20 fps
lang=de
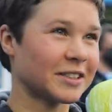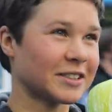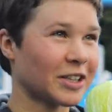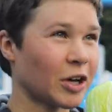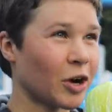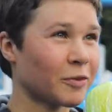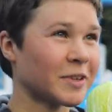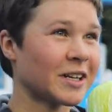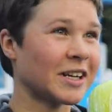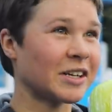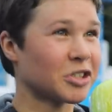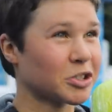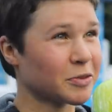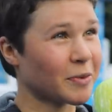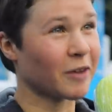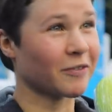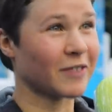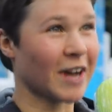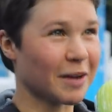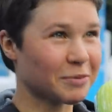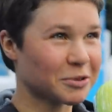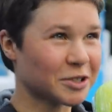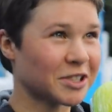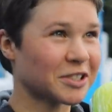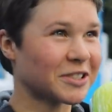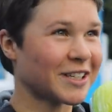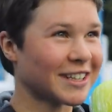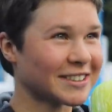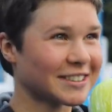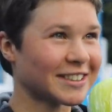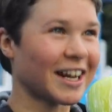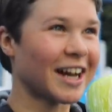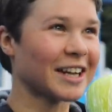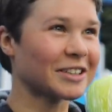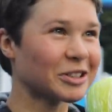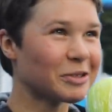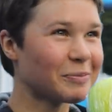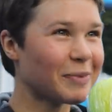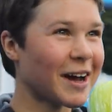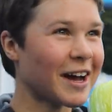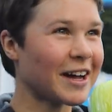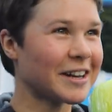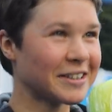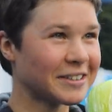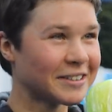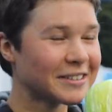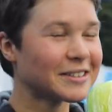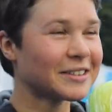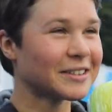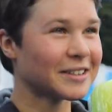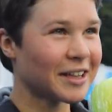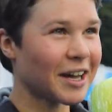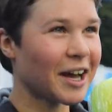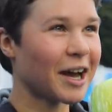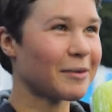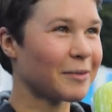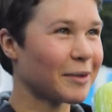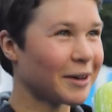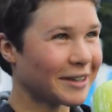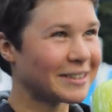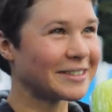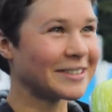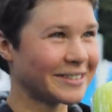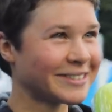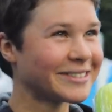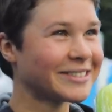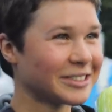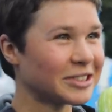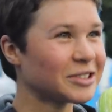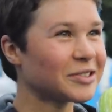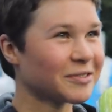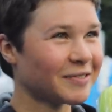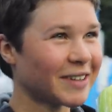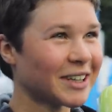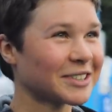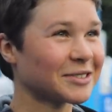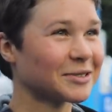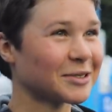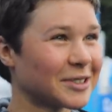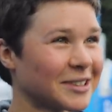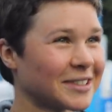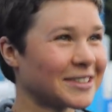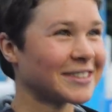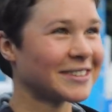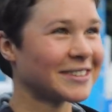Es kommt dann natürlich mal auf den Abstand zur ersten Radgruppe an. Aber ich gut.